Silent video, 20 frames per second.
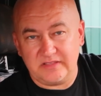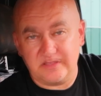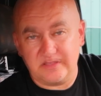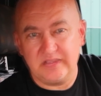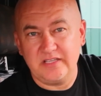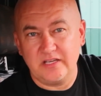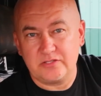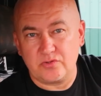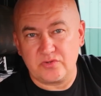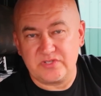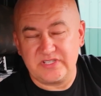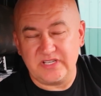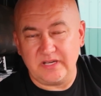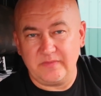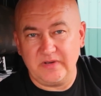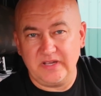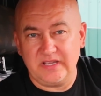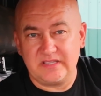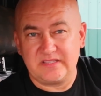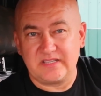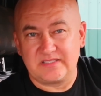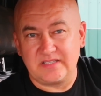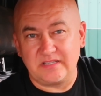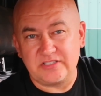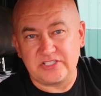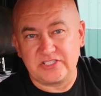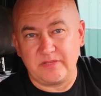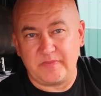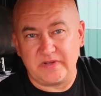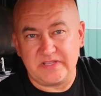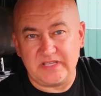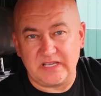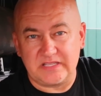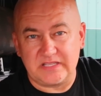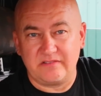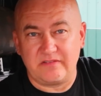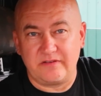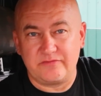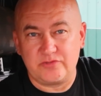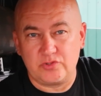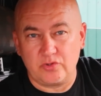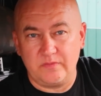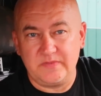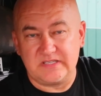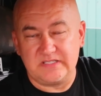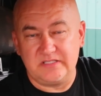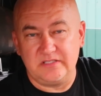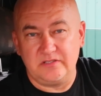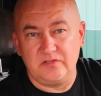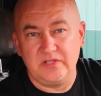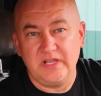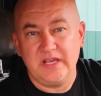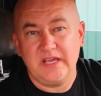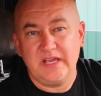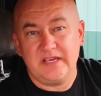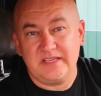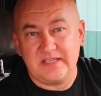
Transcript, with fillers: Надеюсь, друзья мои, я достаточно понятно вам все объяснил сохранил.